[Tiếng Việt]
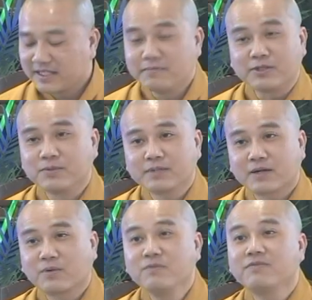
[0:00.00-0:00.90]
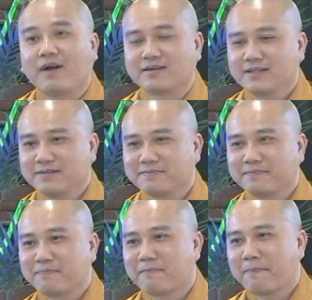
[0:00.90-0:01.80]
khi mà chúng ta cúng Phật á,
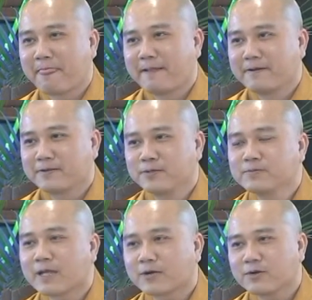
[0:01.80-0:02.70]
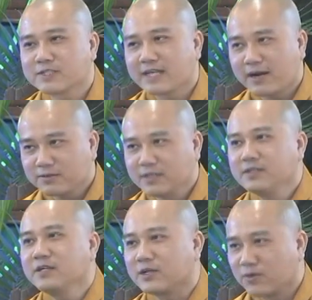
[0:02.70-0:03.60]
chúng ta có sáu
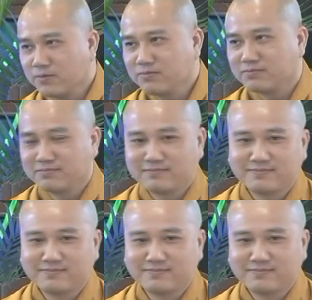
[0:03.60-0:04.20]
thứ để cúng.